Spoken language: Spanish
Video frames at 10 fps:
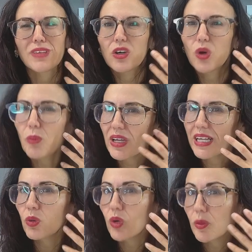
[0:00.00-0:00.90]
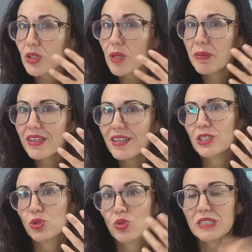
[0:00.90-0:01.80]
como que el cuerpo te pide
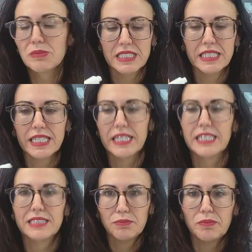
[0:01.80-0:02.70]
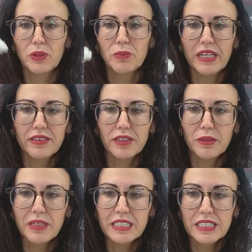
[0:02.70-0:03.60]
texturas más ligeras. Pero mira, te
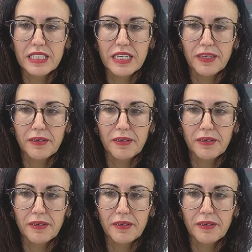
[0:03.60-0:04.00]
voy a enseñar.